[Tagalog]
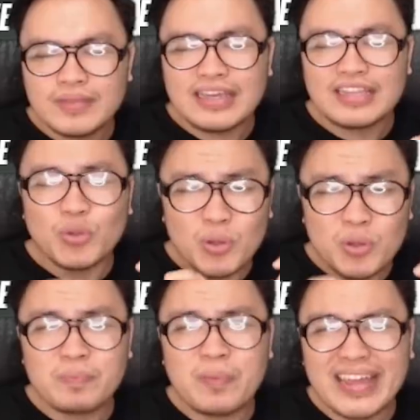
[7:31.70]
Ito yung
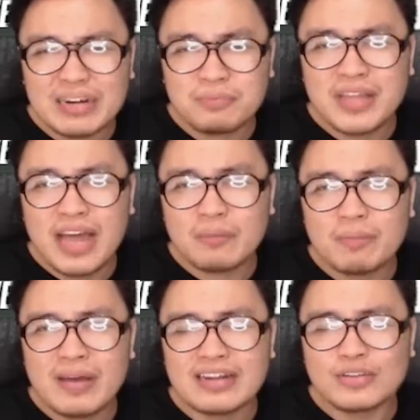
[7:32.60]
pakiramdam na
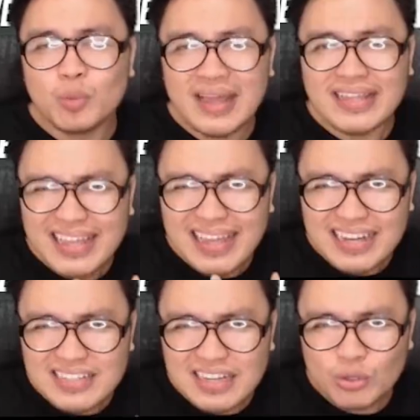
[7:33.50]
parang tumataya ka
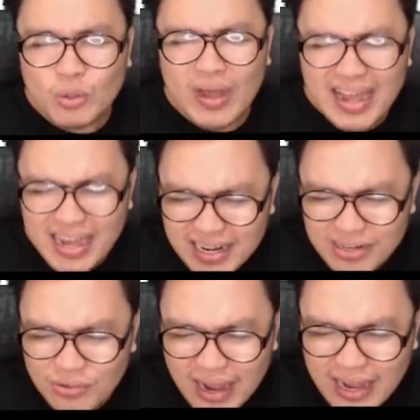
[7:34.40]
sa loto
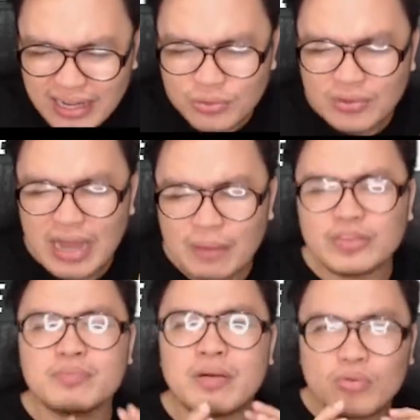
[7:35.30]
araw-araw gamit
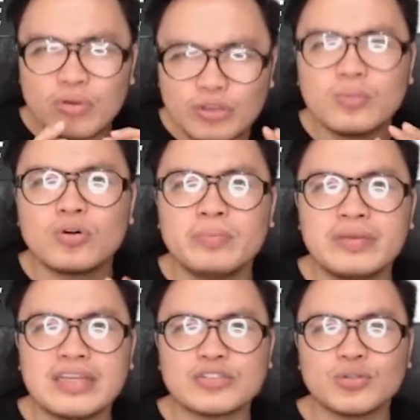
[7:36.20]
yung paborito mong
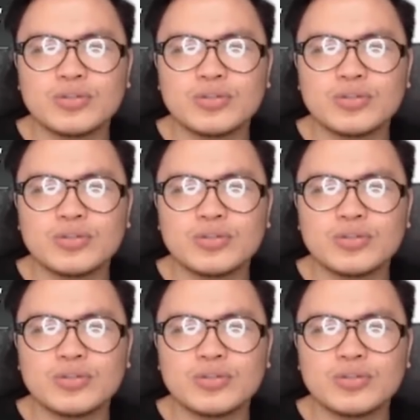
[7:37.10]
kombinasyon.